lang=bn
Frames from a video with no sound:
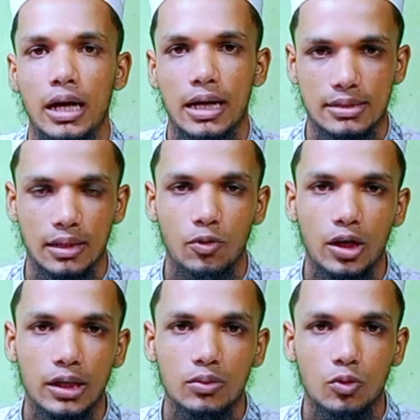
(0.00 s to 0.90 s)
আসসালামু
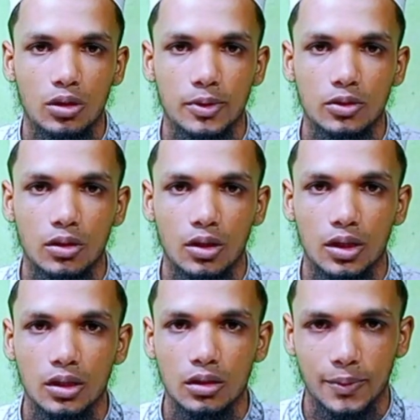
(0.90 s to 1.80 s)
আলাইকুম
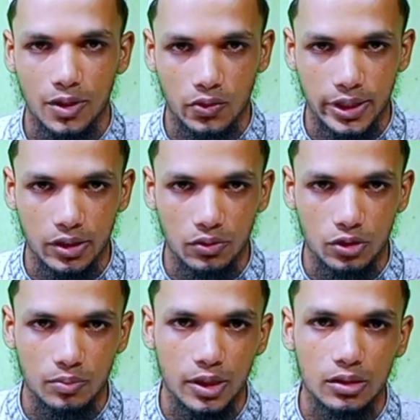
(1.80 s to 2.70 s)
ওরহমতুল্লাহি ওবরাকাত
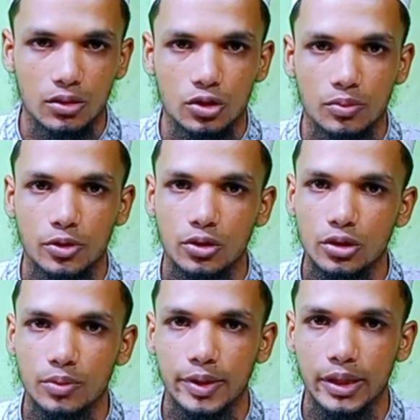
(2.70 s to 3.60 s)
সম্মানিত দর্শক মন্ডলী
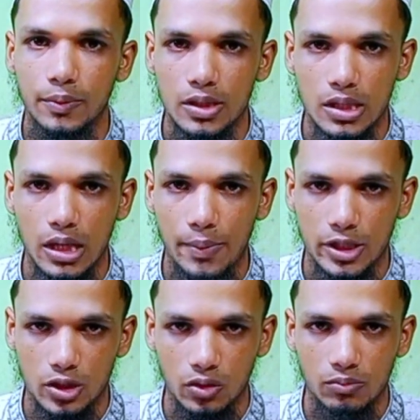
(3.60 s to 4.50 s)
সবাই কেমন আছেন আমি
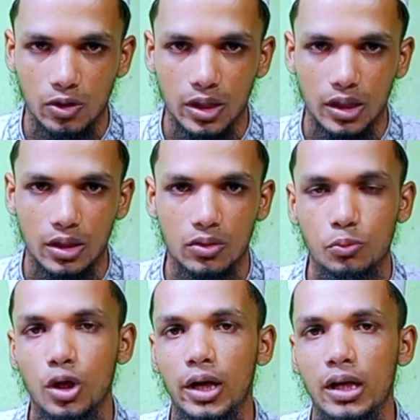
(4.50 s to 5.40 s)
আশা করি মহান আল্লাহ
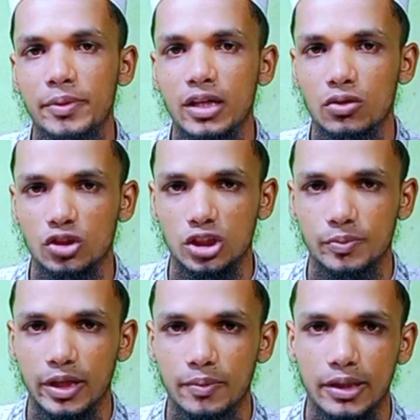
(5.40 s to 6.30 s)
রব্বুল আলমিনের অশেষ
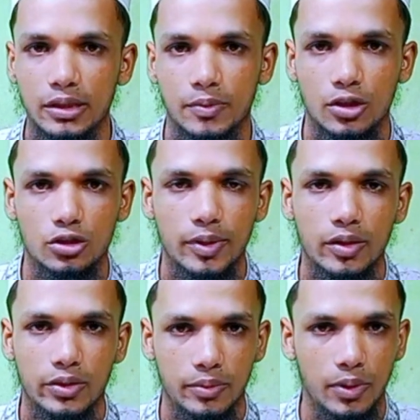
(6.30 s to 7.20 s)
মেহরবানিতে আপনারা সবাই
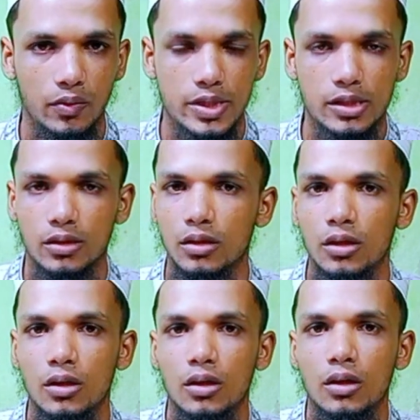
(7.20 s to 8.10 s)
অনেক ভালো আছেন
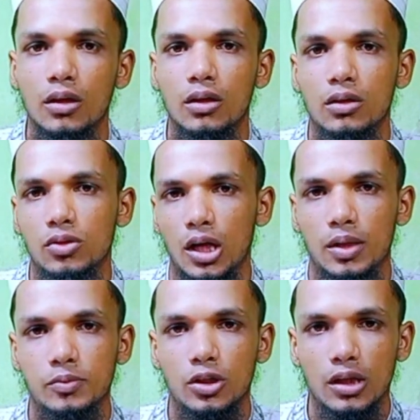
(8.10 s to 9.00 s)
তো
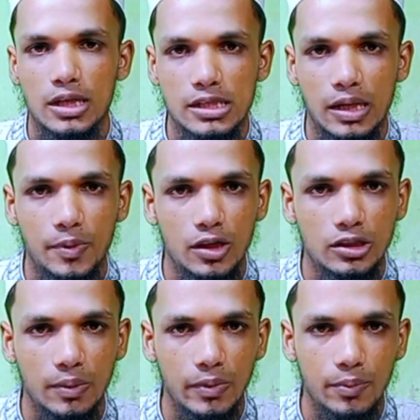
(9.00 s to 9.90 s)
আলহামদুলিল্লাহ আজকে আপনাদের
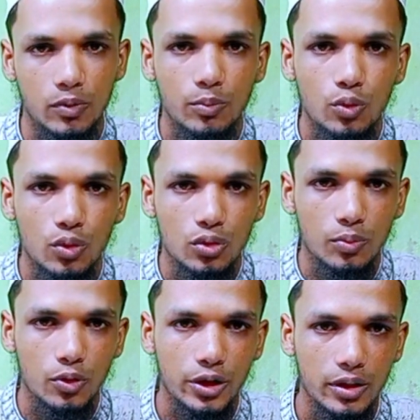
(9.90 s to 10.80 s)
সামনে আমি খুব
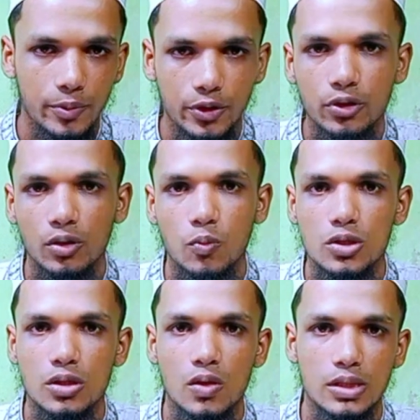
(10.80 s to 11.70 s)
গুরুত্বপূর্ণ একটি ভিডিও নিয়ে
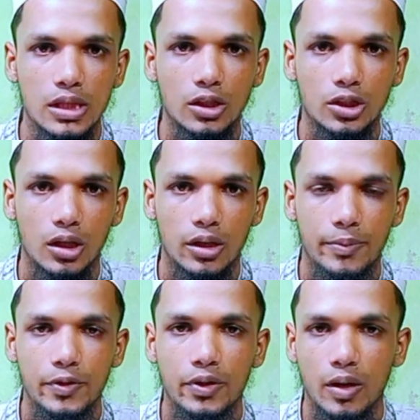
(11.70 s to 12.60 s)
উপস্থিত হয়েছি ইনশাল্লাহ এই
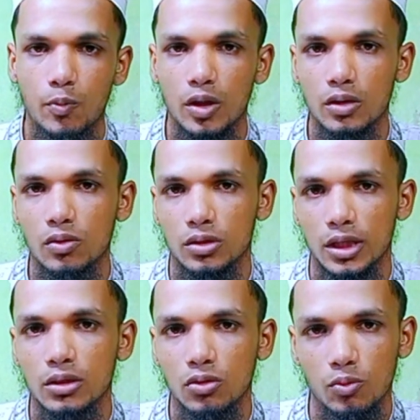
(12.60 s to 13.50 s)
ভিডিওটি আপনাদের
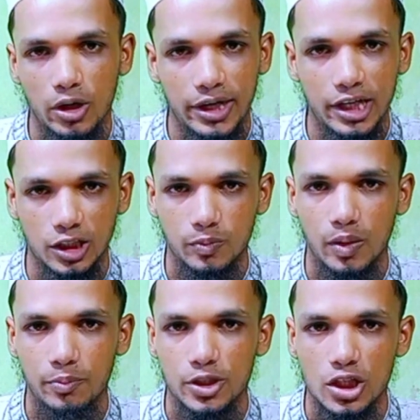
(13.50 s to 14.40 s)
অত্যন্ত উপকারে আসবে
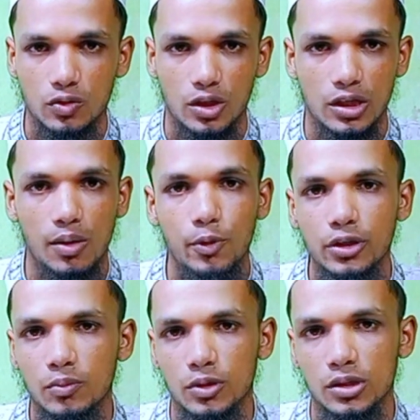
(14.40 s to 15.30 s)
বিশেষ করে যারা
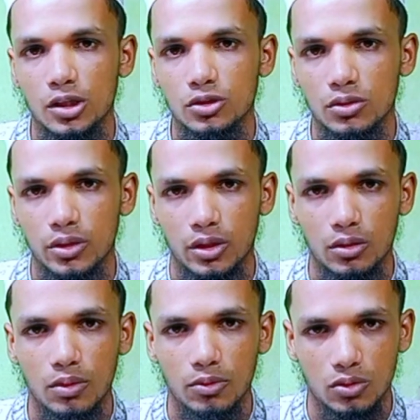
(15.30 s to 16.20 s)
বৈধ পন্থার জন্য
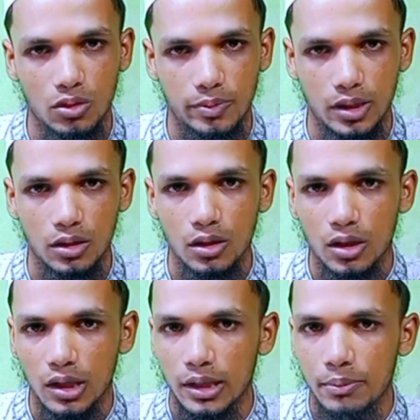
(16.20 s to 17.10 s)
এরকম আমল করবেন
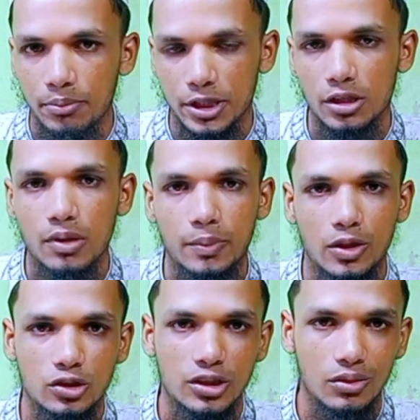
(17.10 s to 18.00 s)
বেশিরভাগ
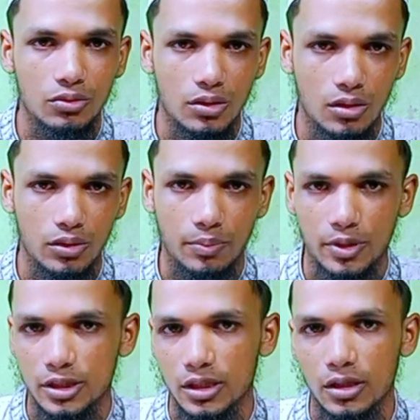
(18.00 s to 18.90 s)
মানুষ জাদুটনা করে
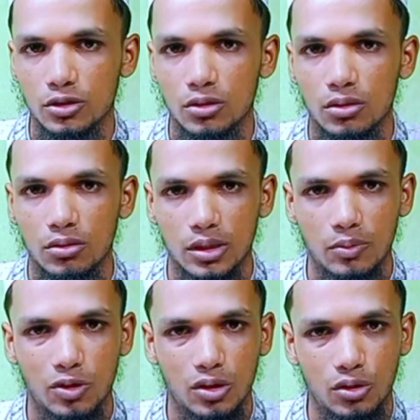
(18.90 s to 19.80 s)
বিচ্ছেদের জন্য অর্থাৎ
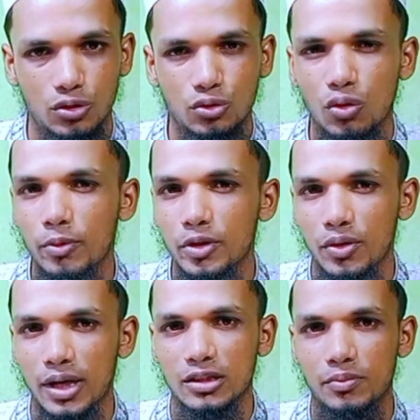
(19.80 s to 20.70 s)
মনে করেন শুধু অবৈধ
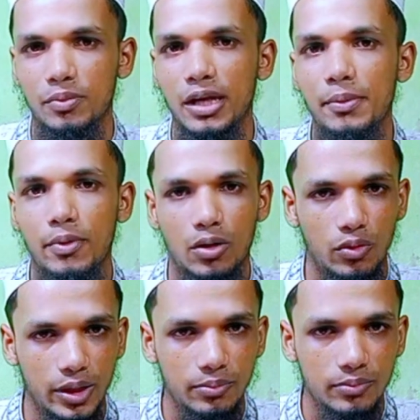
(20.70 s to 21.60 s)
কাজের বেলায় ব্যবহার
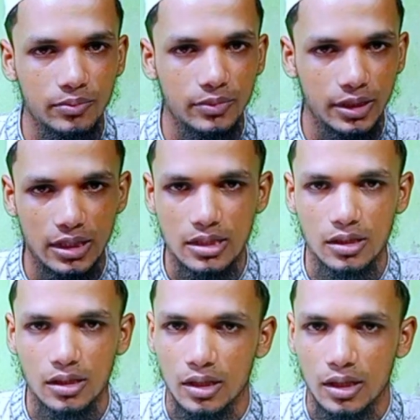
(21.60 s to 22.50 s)
করে ঠিক আছে
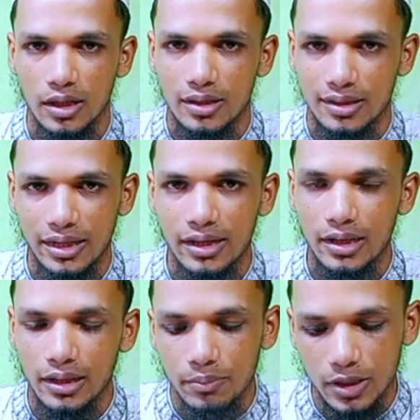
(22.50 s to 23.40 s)
তাই
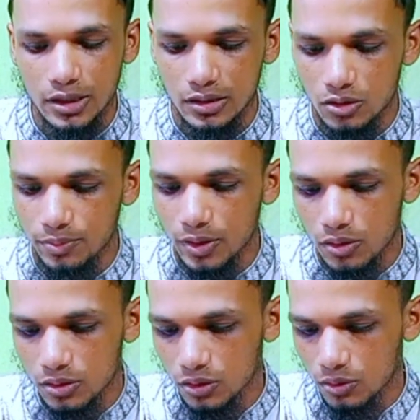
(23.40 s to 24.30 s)
বিচ্ছেদের তদবির
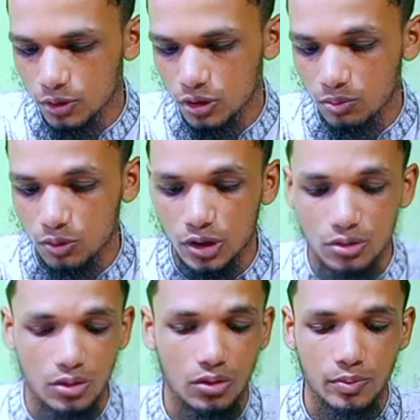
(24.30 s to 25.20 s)
করতে হলে অবশ্যই বুঝে
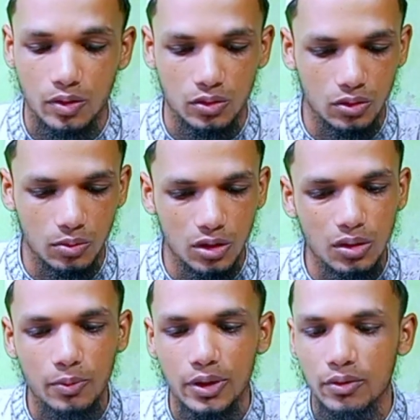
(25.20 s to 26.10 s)
শুনে তদবির করতে হবে
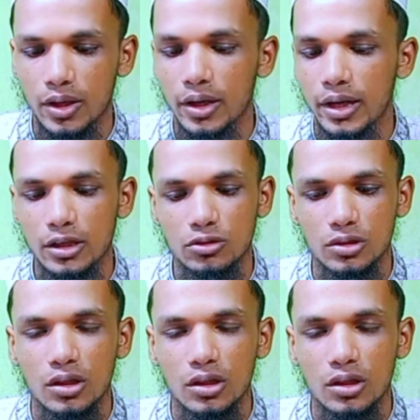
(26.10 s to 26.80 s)
অথবা মনে করেন একজন